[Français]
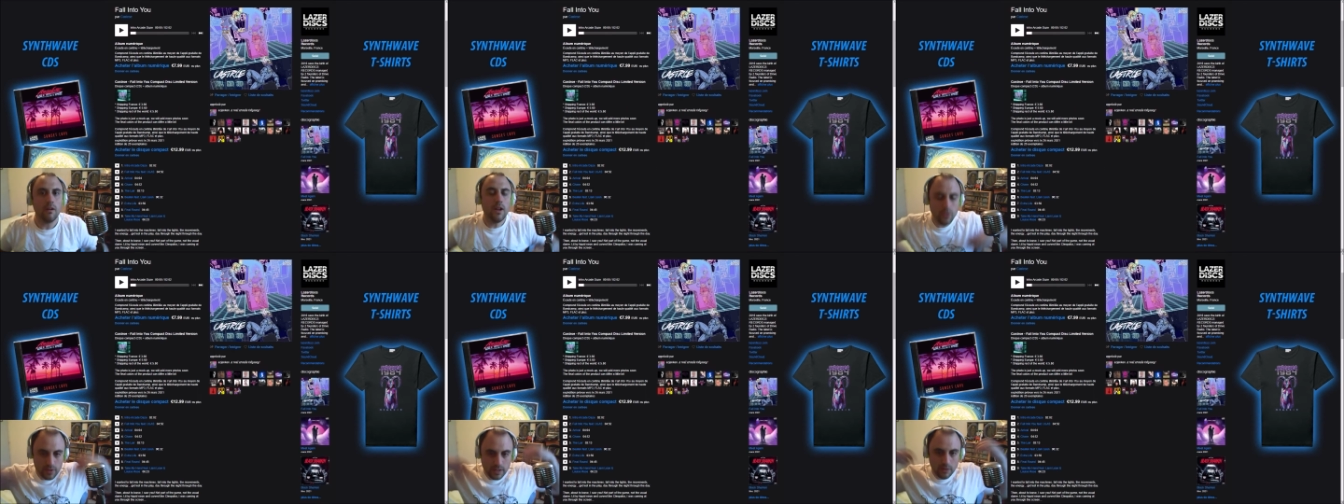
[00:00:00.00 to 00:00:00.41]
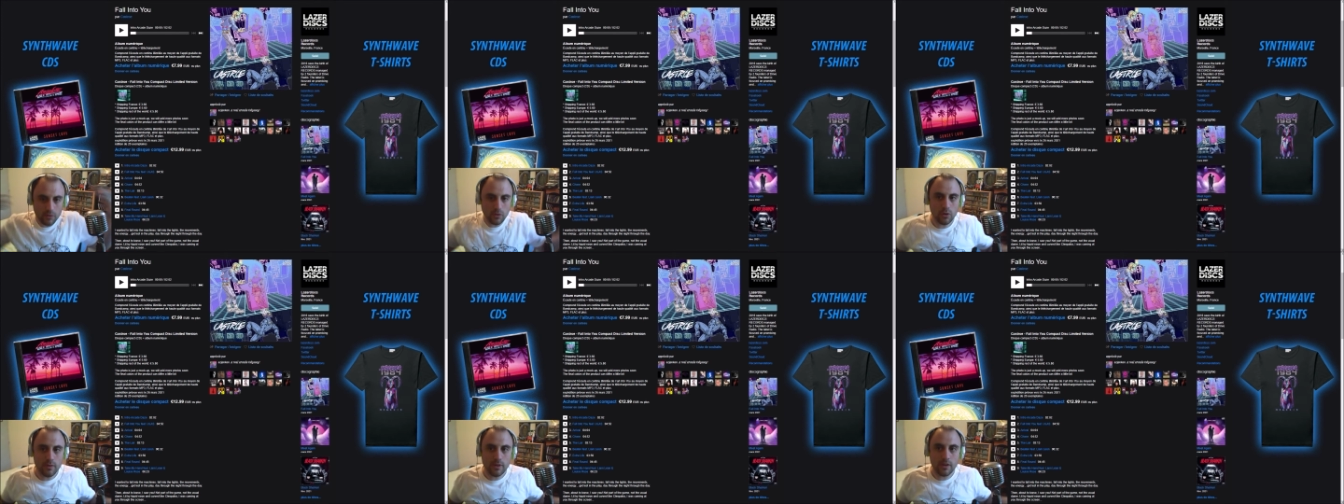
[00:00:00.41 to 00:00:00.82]
Juste avant de
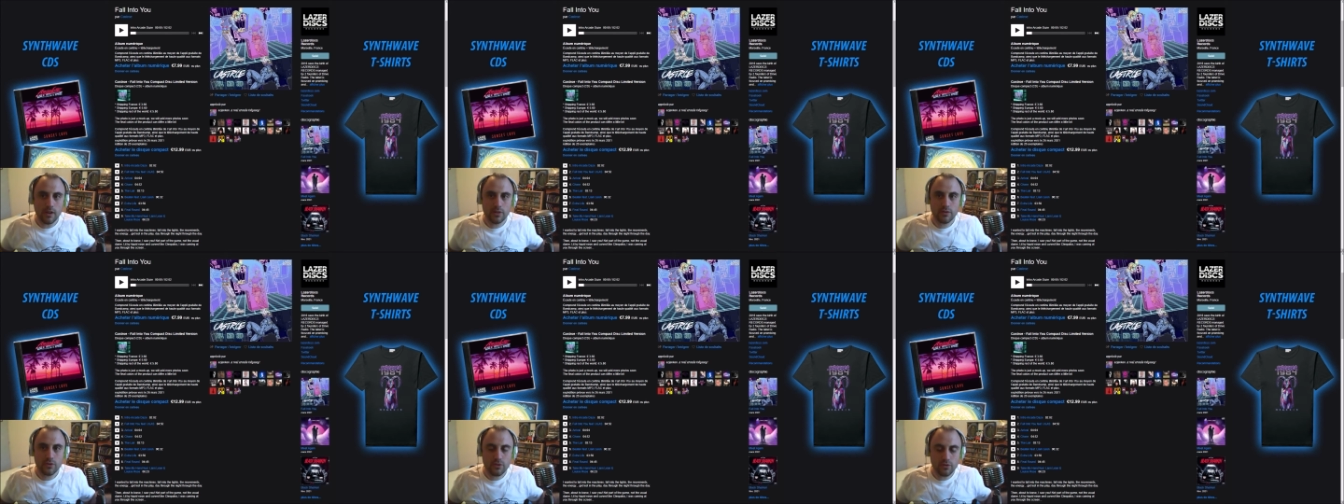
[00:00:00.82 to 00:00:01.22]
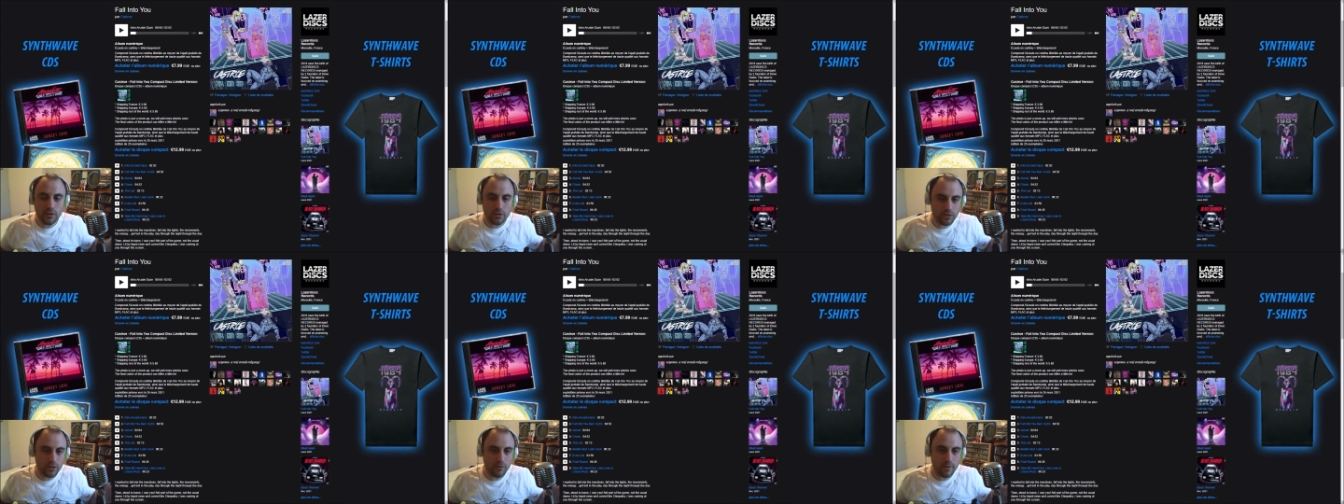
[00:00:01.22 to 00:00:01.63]
continuer, alors,
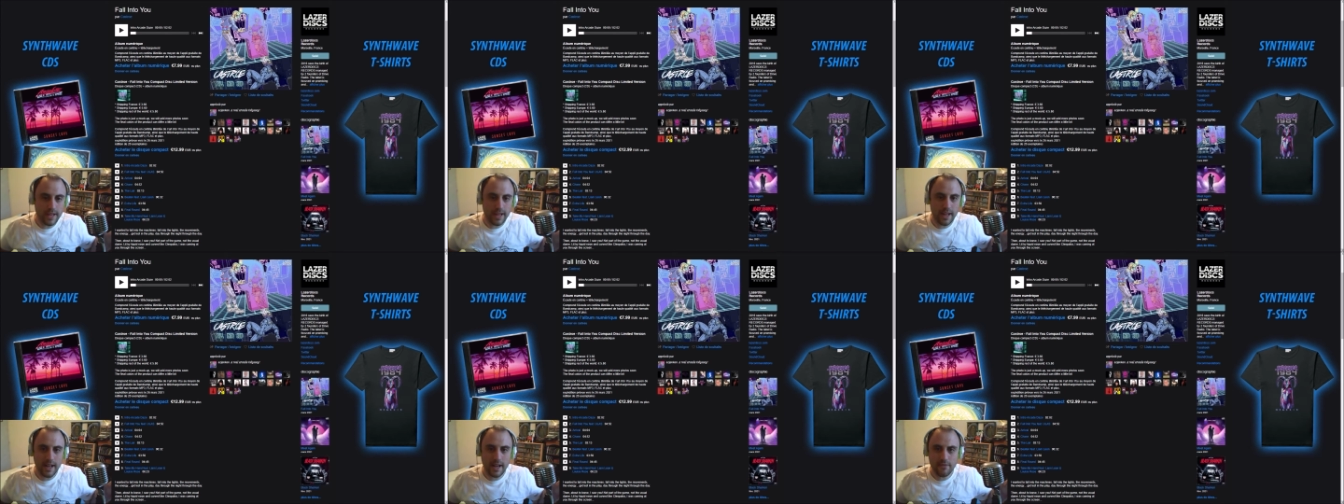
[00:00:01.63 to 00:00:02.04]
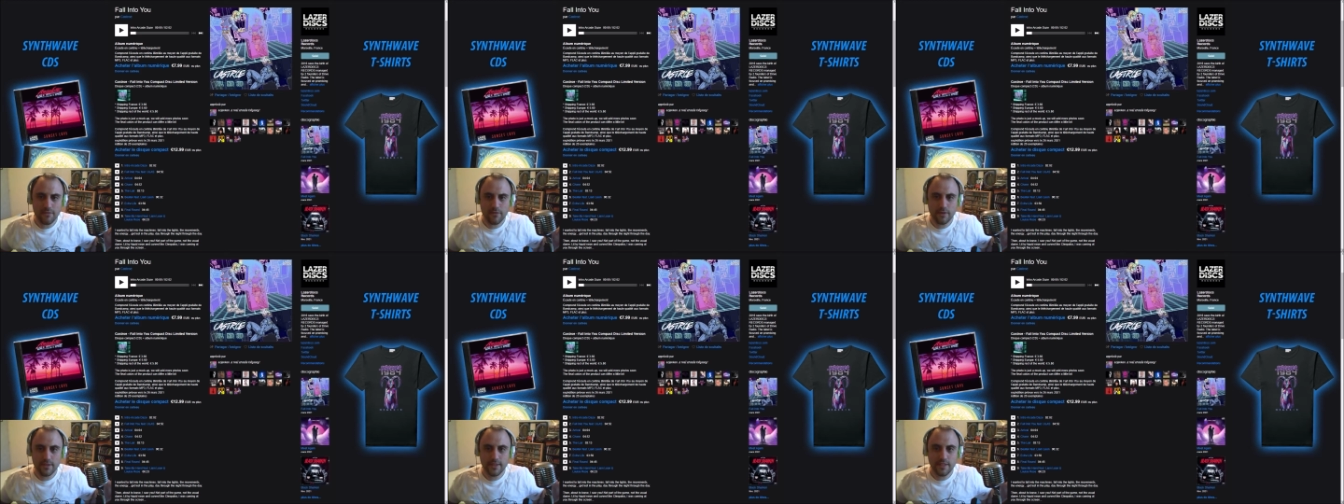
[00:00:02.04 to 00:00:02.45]
sorry if
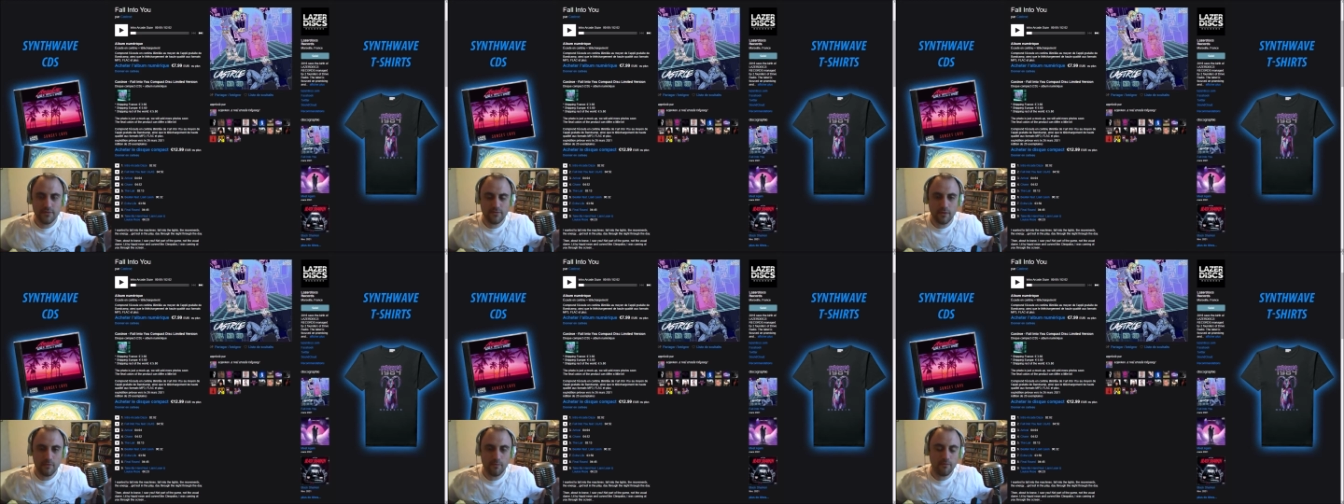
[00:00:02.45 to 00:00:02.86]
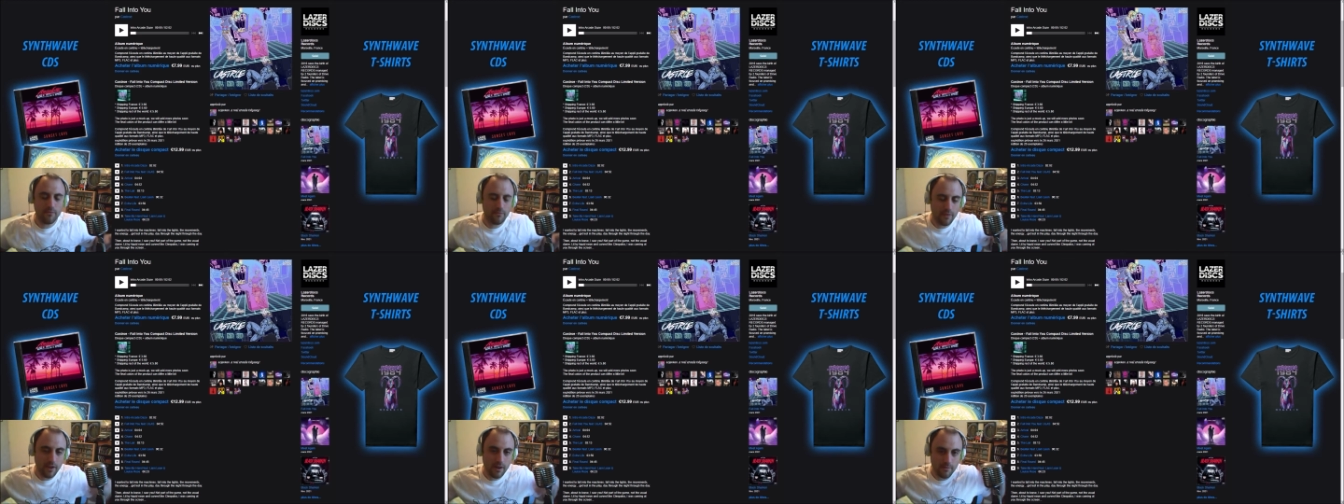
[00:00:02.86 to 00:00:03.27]

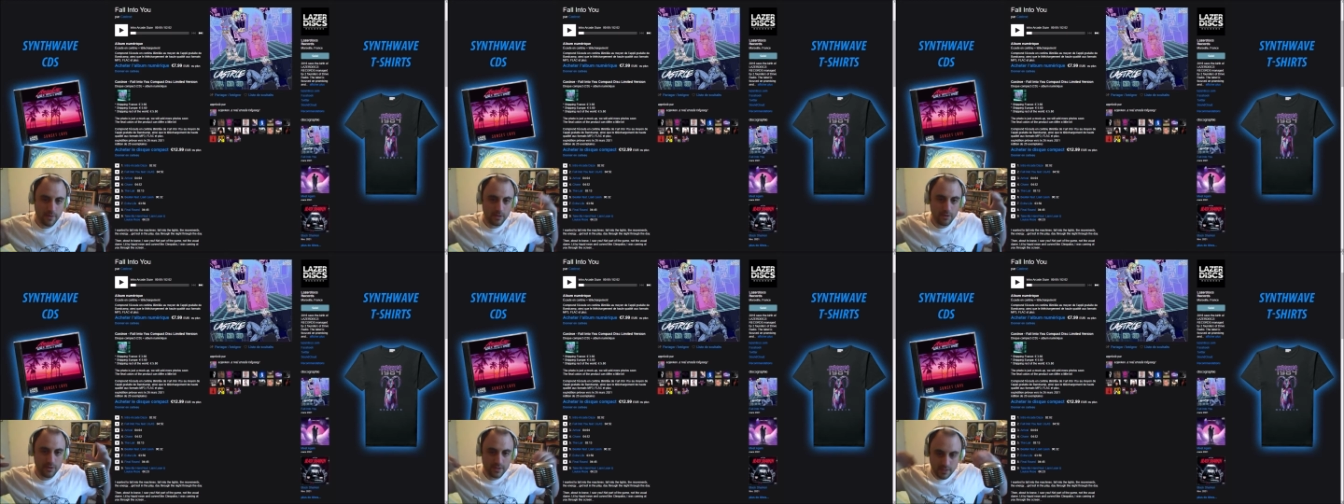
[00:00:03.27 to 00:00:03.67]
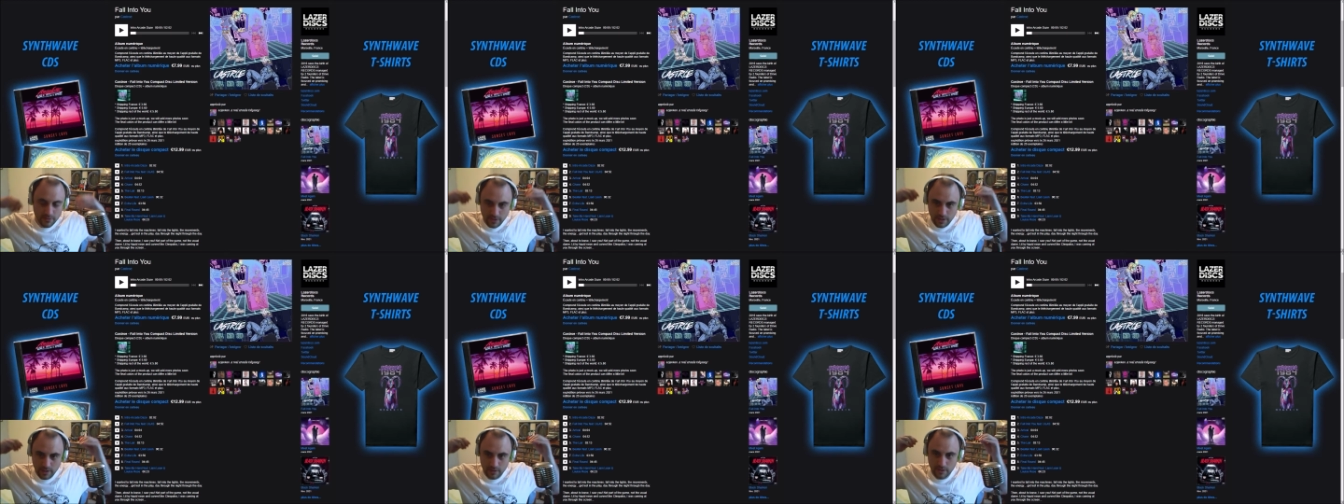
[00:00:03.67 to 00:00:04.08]
uh, because
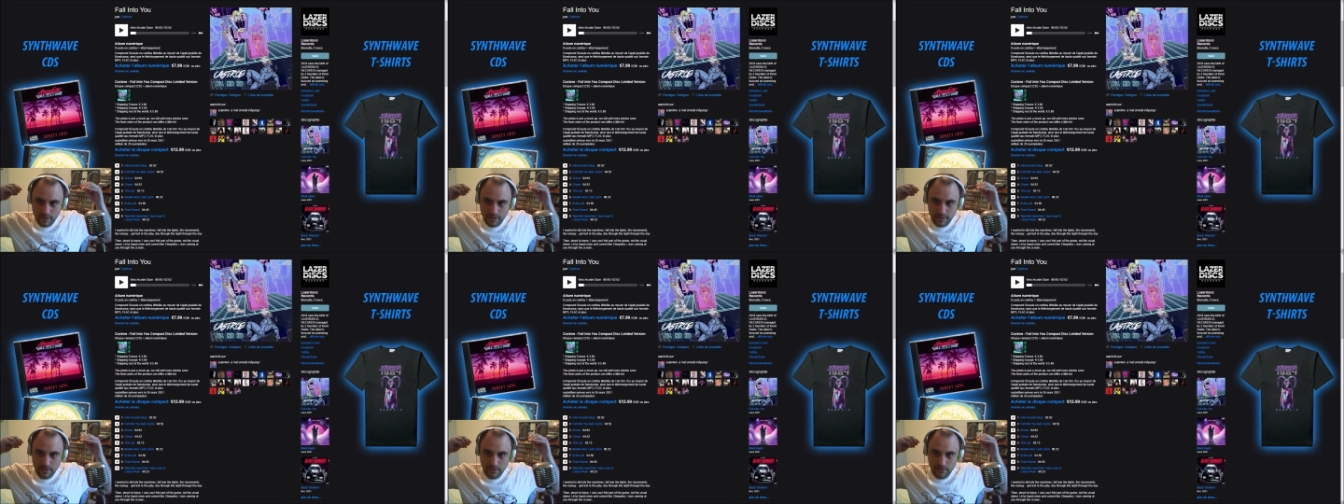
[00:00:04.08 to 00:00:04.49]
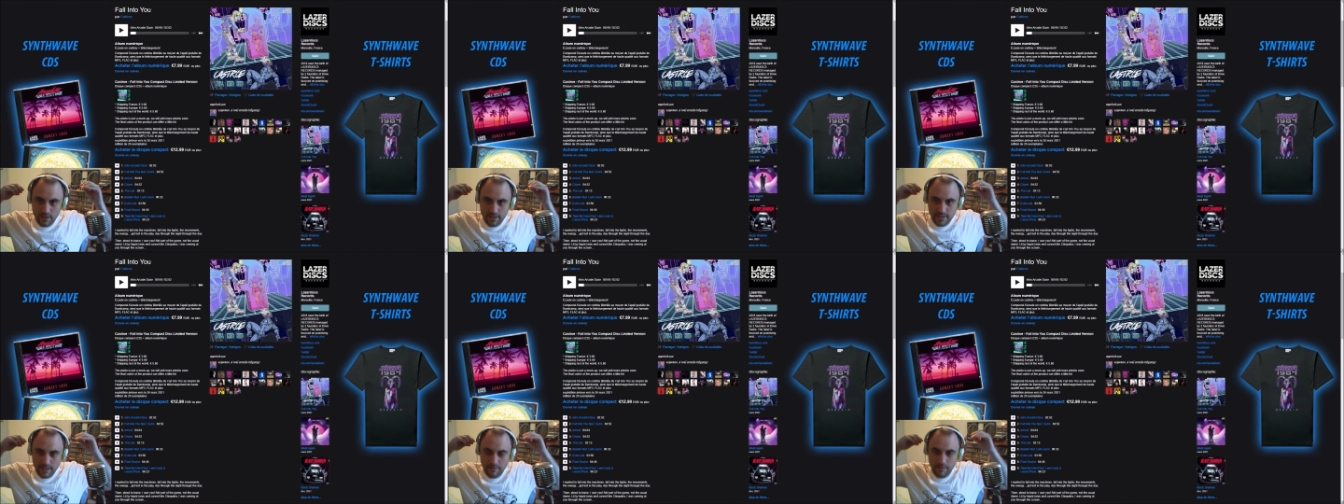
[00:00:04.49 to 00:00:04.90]
difficult to uh,
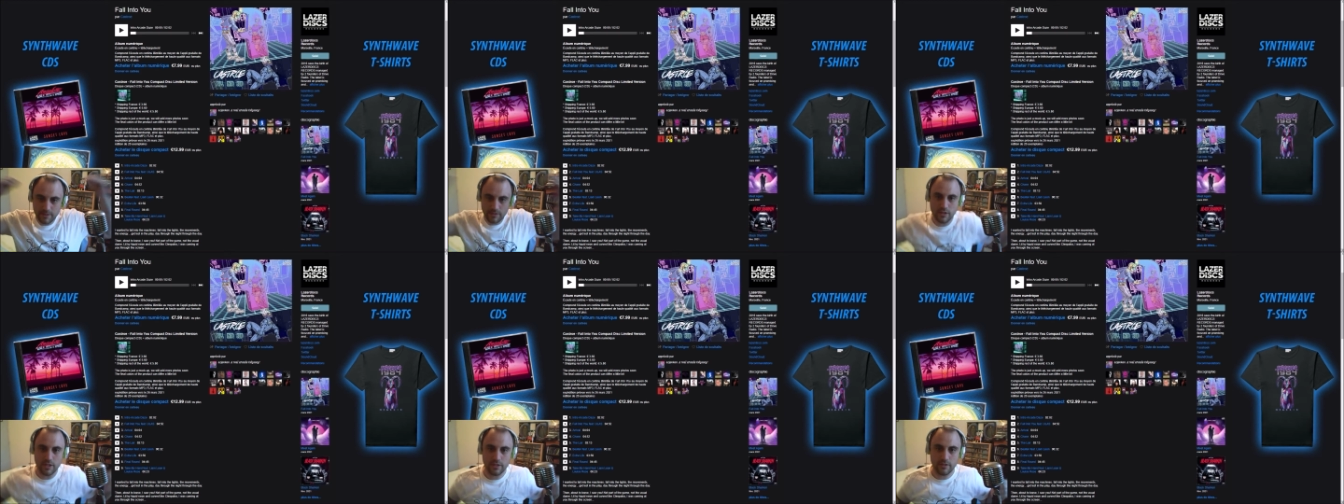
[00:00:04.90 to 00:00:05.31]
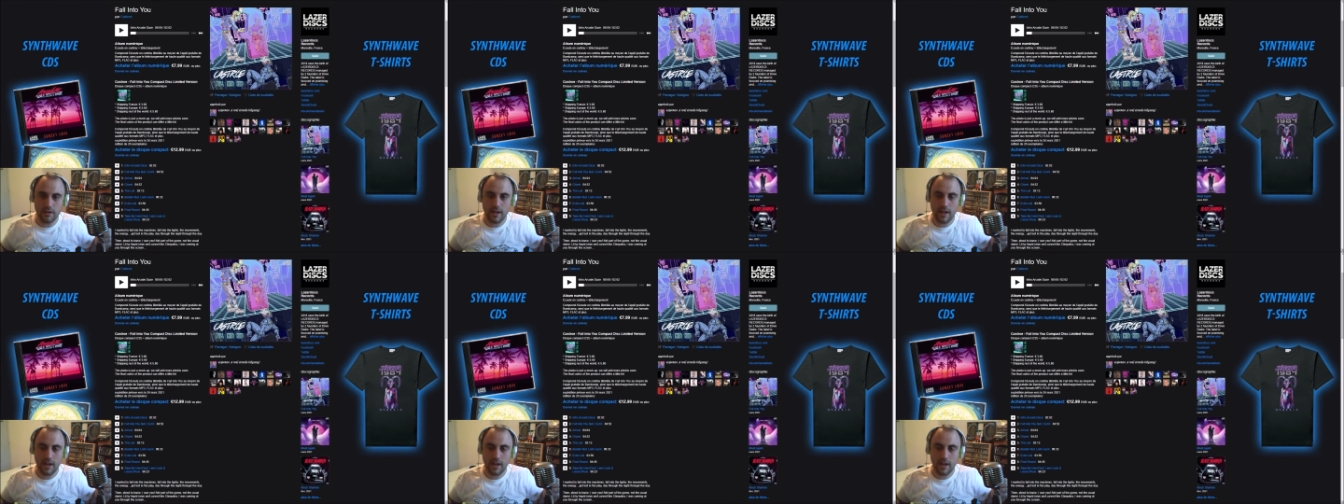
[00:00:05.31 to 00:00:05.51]
translate my translator,